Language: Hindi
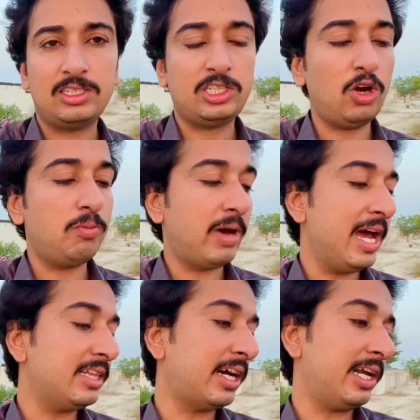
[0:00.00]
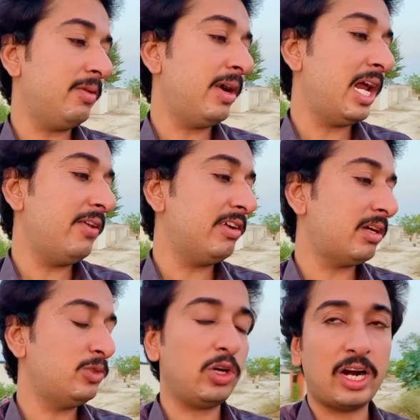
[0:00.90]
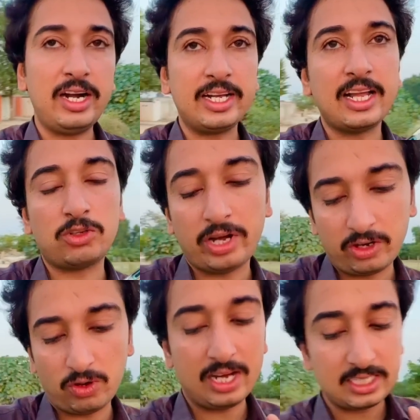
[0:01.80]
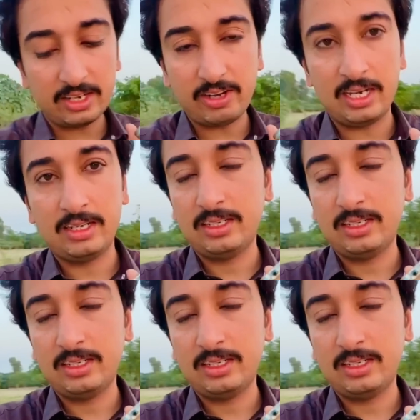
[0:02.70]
चलो मैं तकरीबन नहीं मैं समझो घंटे तक थोड़े को आसा वाल